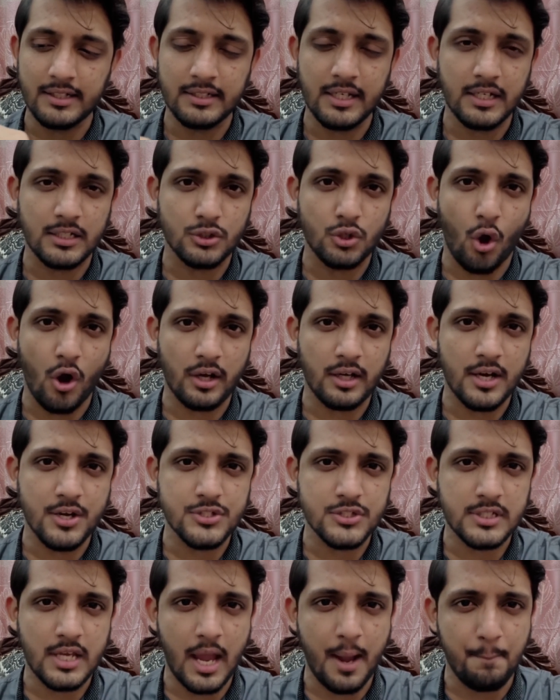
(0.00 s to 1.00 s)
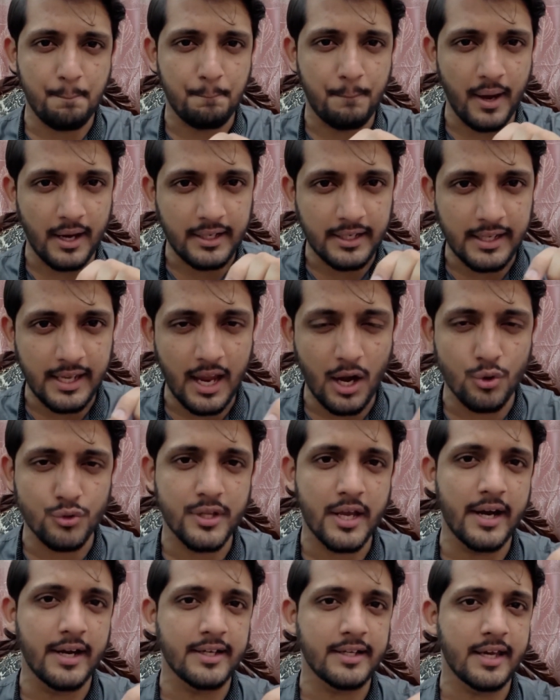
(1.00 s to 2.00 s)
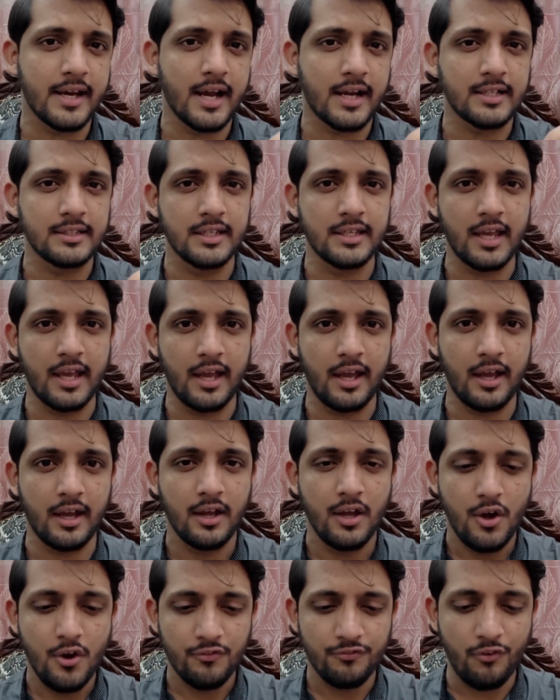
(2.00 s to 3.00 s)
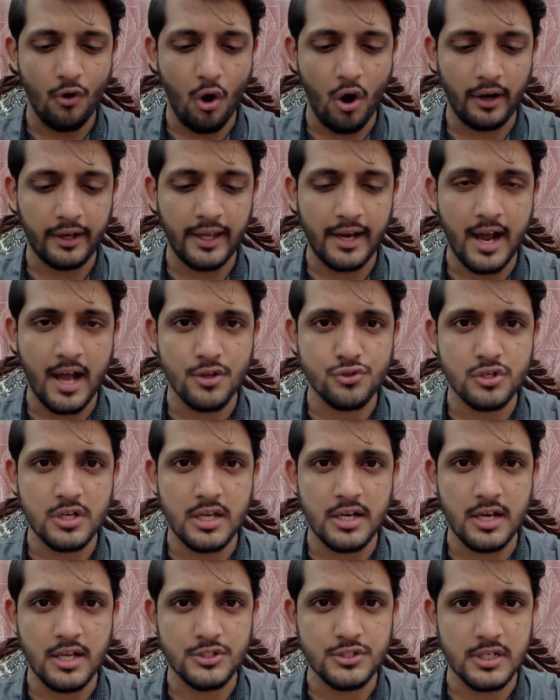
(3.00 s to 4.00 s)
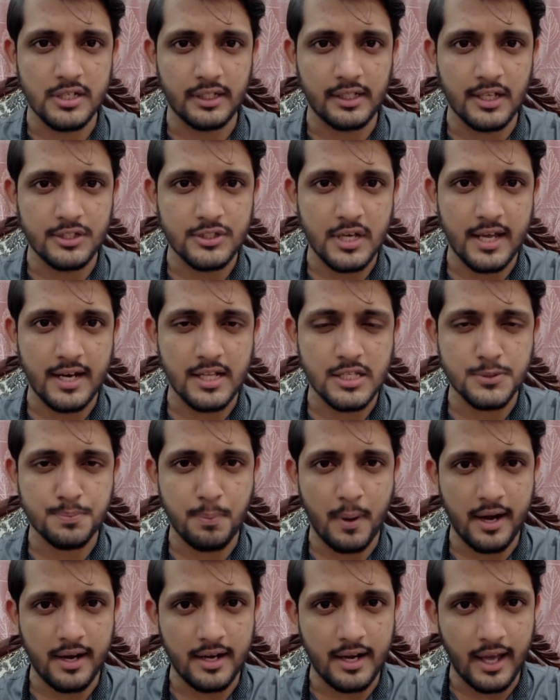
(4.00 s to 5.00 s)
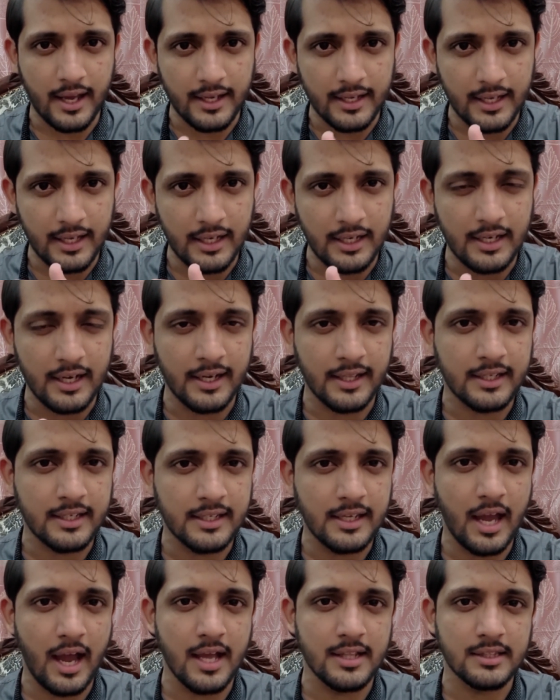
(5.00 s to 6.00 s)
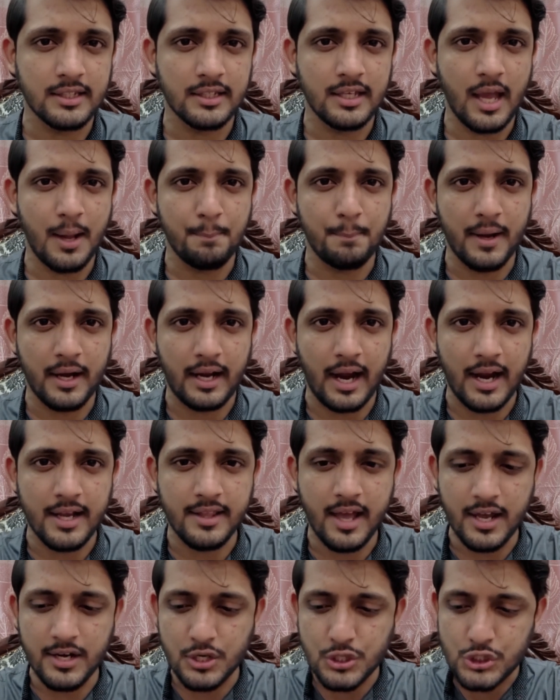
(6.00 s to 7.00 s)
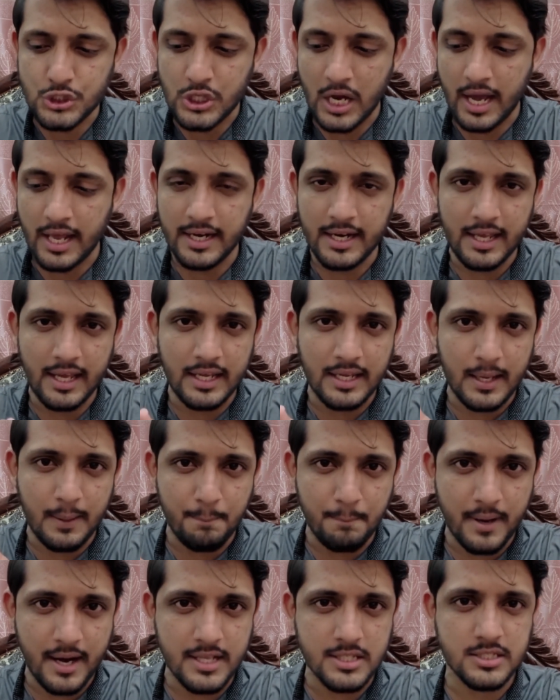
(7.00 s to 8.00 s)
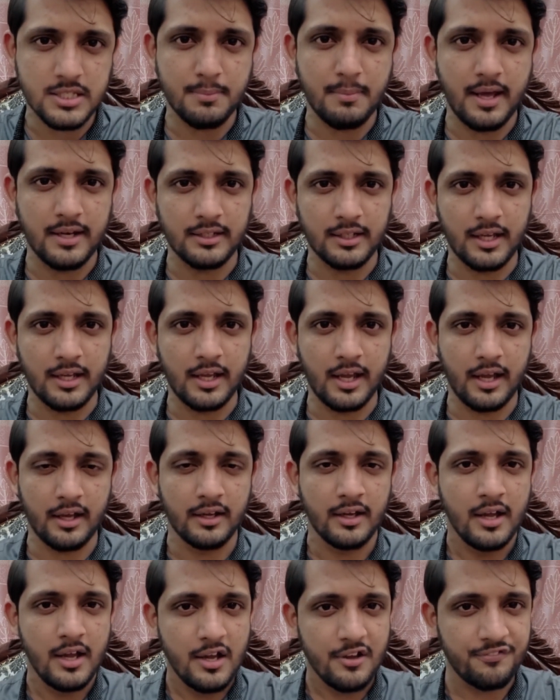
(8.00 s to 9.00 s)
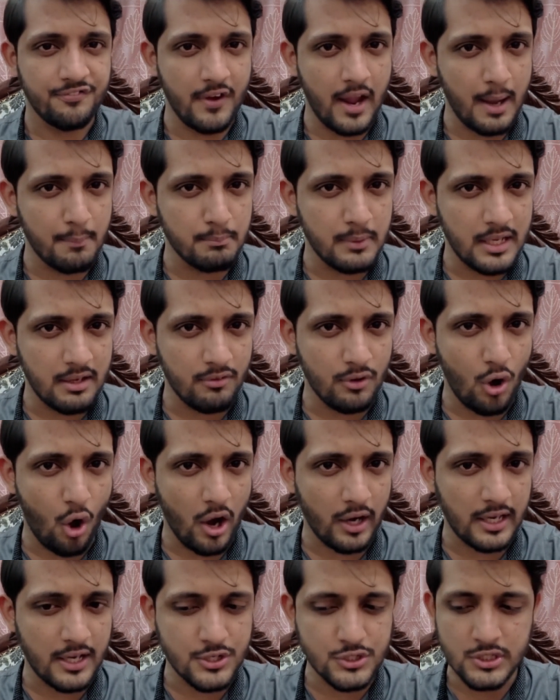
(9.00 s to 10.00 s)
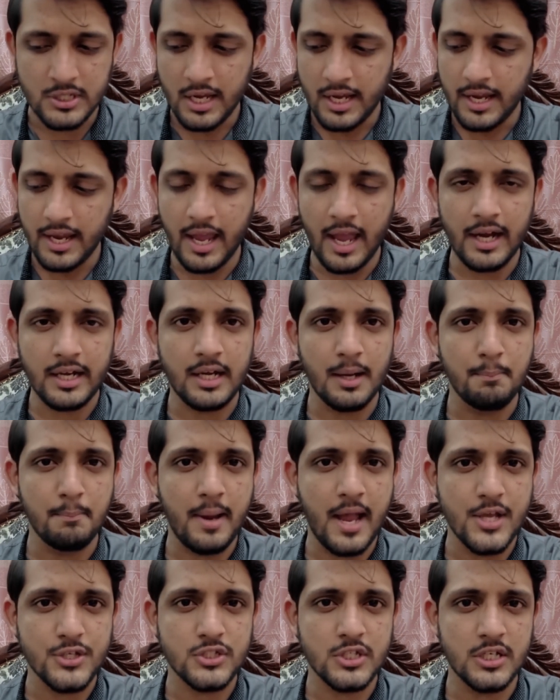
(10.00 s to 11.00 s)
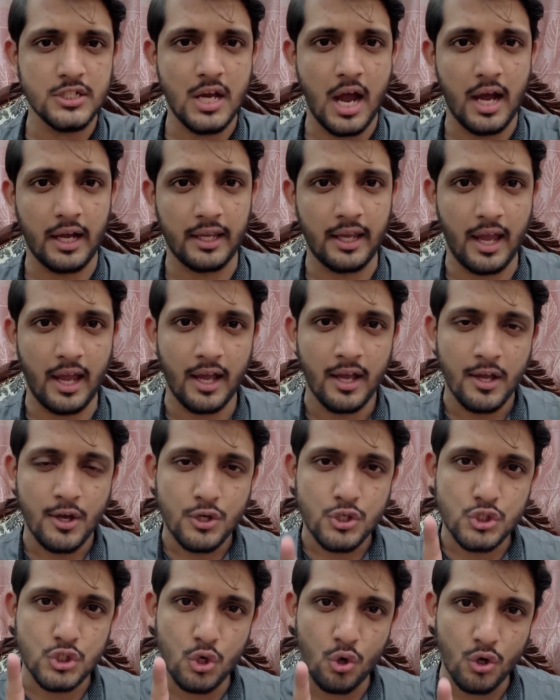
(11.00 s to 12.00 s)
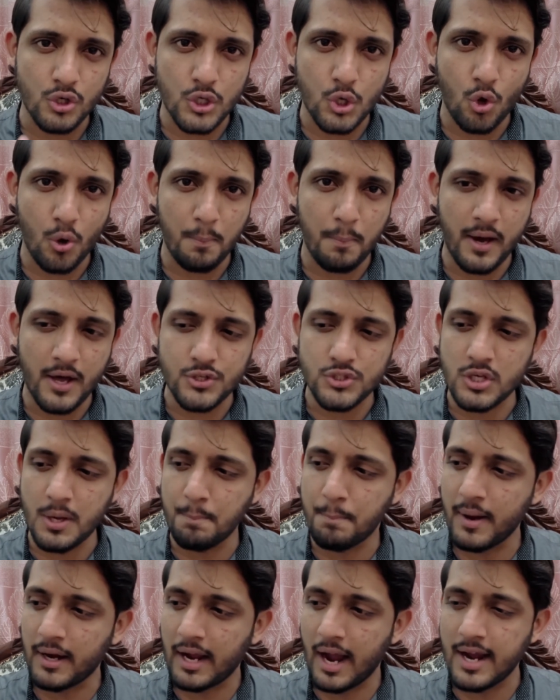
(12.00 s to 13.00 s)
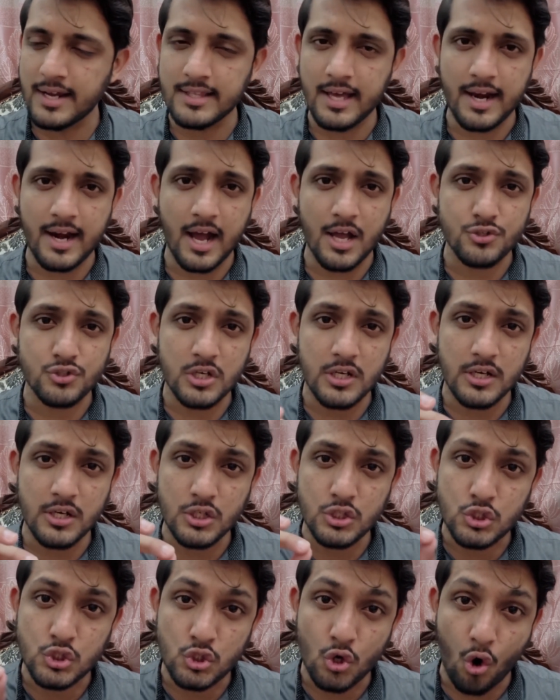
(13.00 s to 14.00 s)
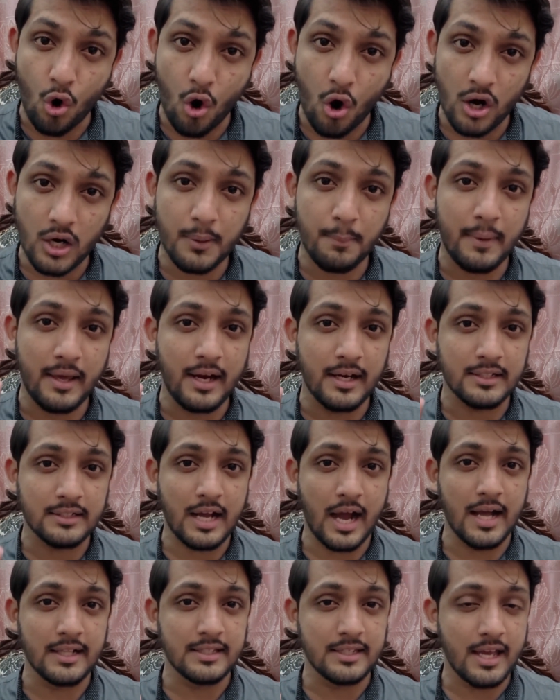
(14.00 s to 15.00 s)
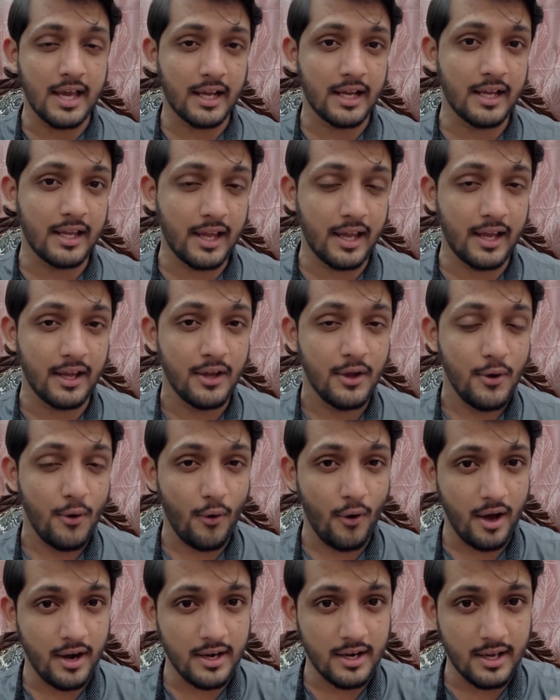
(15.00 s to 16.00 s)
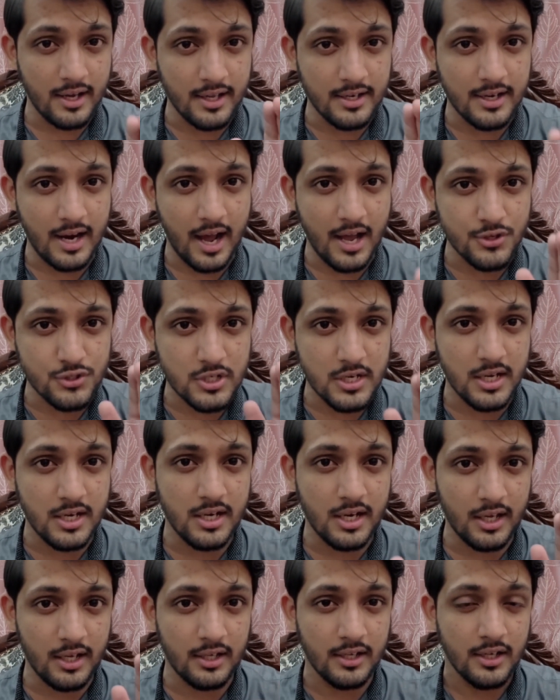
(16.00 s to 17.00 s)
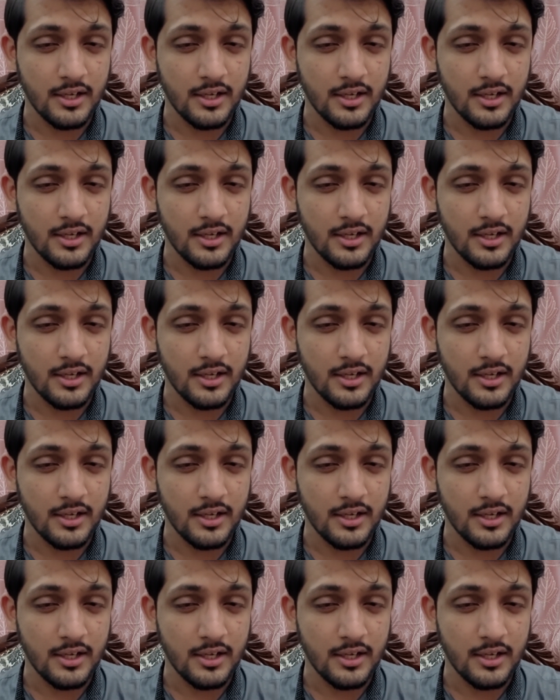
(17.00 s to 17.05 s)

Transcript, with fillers: टिकटॉकर्स के बखिए उदेड़ के रख दिए हैं वो के नाजरीन जिनके चैनल्स पर नंगी लड़कियां आती हैं बकायदा निशाने इबरत से बन गए हैं फैमिली व्लॉगर्स एक मैसेज आ गया है यूट्यूबर्स बकायदा नाजरीन चौक में लटका दिए गए हैं और नाजरीन